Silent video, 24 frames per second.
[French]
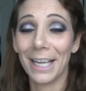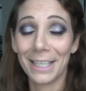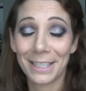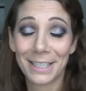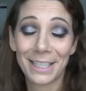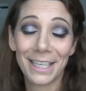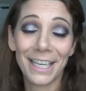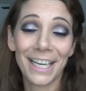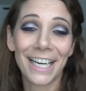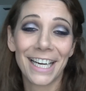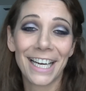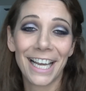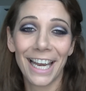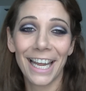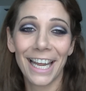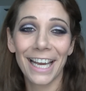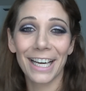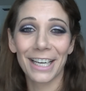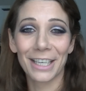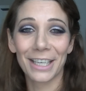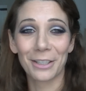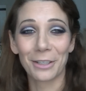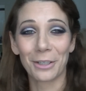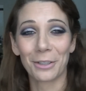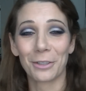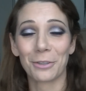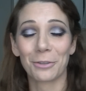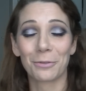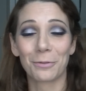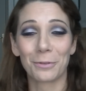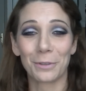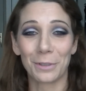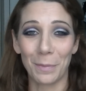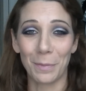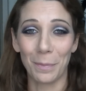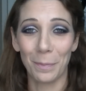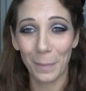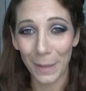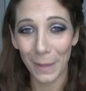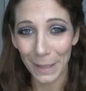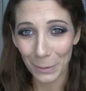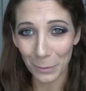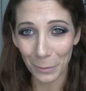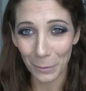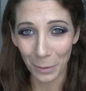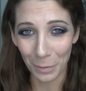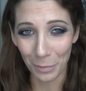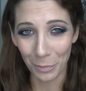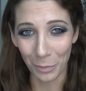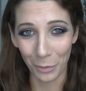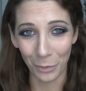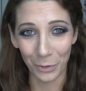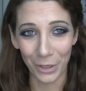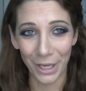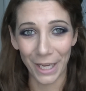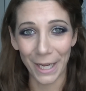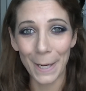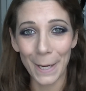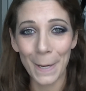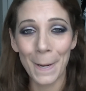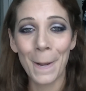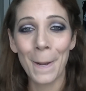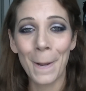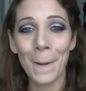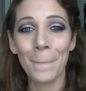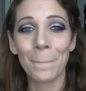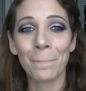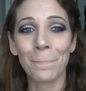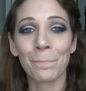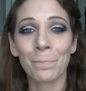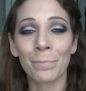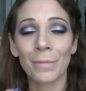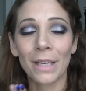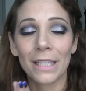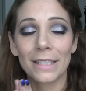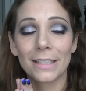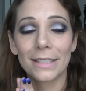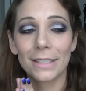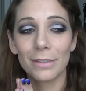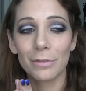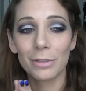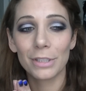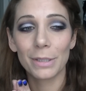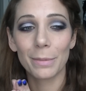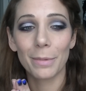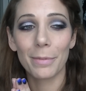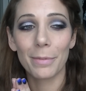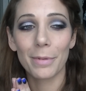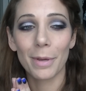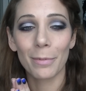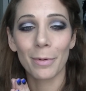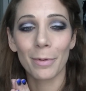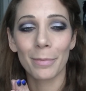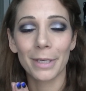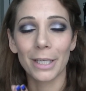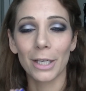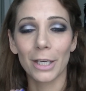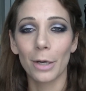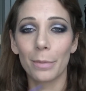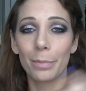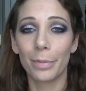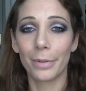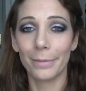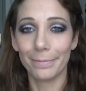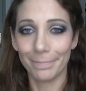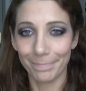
assez clair et que je vous ai pas trop embrouillé. Si vous aimez bien mon make-up,